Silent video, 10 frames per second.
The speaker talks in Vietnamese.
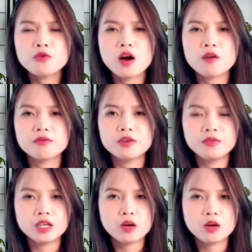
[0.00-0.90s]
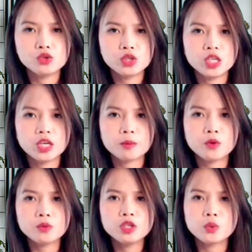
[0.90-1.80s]
phù hợp với phi công chuyên nghiệp
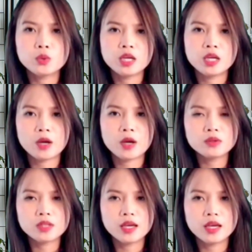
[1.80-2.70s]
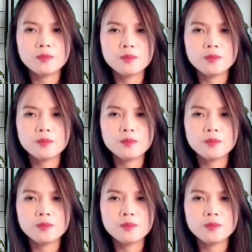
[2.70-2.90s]
cũng như quy định bay quốc tế.